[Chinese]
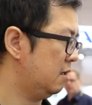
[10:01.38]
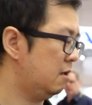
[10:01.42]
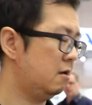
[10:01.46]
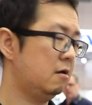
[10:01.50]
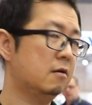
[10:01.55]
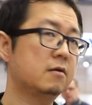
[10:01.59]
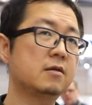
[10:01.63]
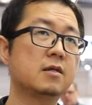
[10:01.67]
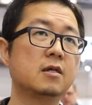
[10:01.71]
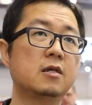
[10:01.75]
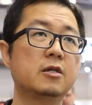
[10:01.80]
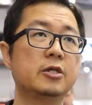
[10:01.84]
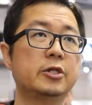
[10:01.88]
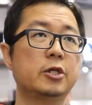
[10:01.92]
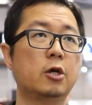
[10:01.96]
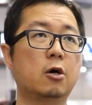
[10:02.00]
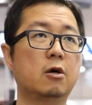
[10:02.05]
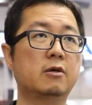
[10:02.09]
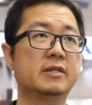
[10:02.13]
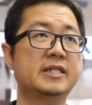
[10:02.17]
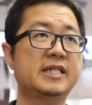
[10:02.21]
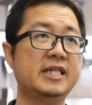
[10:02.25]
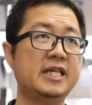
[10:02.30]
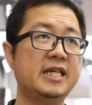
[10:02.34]
哦。
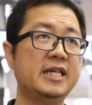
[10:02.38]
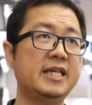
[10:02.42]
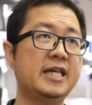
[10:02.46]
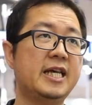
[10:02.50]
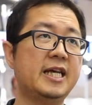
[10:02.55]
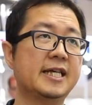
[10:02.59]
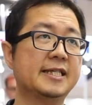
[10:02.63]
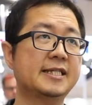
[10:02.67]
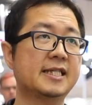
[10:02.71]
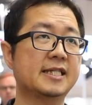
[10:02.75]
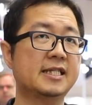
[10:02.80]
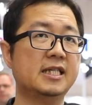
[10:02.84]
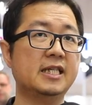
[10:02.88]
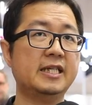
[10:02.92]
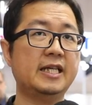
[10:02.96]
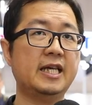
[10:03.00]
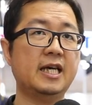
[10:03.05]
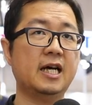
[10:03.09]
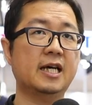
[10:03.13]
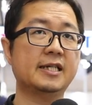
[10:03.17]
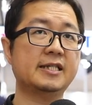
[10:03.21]
有七页、十四页、